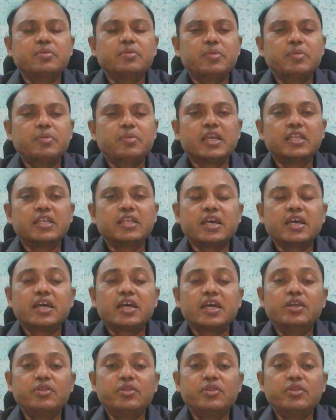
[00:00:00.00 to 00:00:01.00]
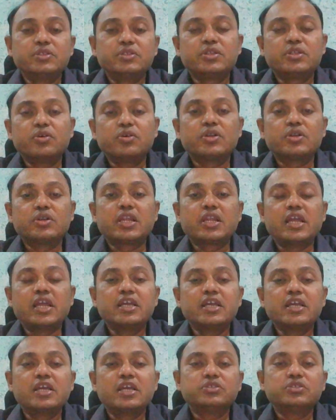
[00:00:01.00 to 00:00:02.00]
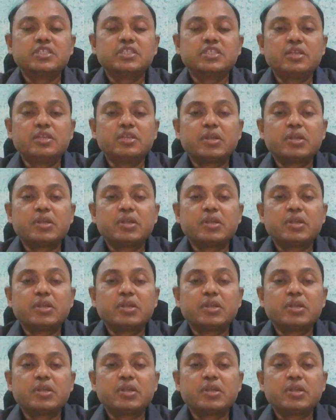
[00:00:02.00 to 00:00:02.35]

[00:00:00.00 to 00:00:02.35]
మనకి ఏదైనా కానీ యూనివర్సిటీ కూడా క్లారిటీ కానీ వచ్చిందంటే